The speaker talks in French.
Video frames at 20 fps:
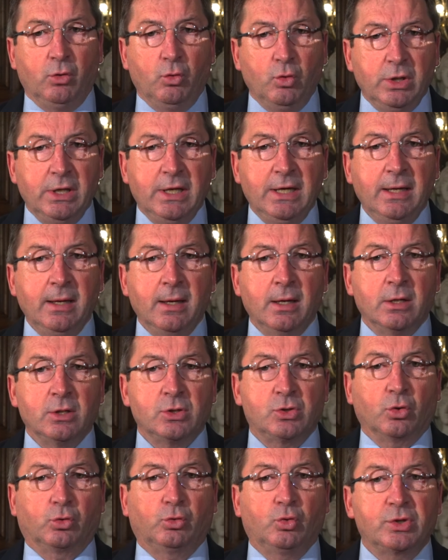unit
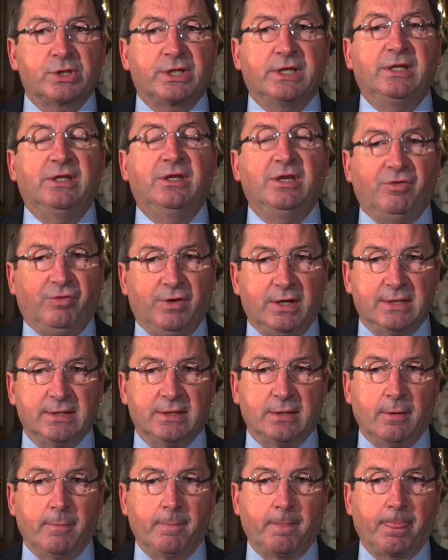sur tout ce qui divise.